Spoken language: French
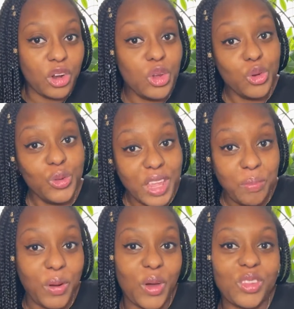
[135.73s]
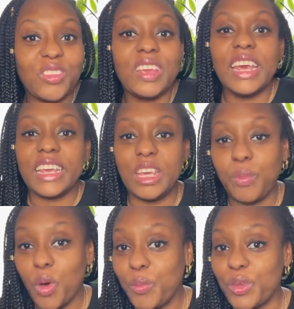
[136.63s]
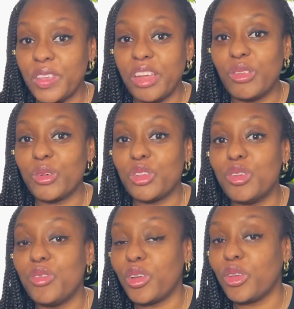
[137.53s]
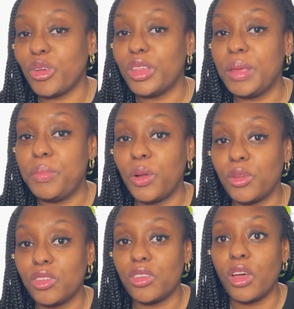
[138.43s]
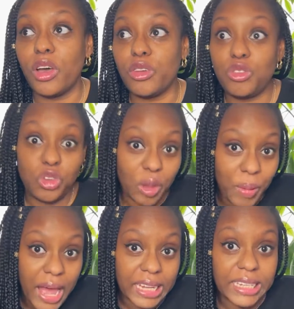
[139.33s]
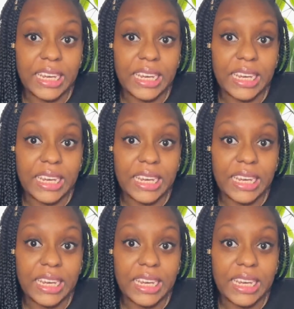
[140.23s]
Le goût des plantes qui proposait donc de vendre des plantes euh, sur Paris.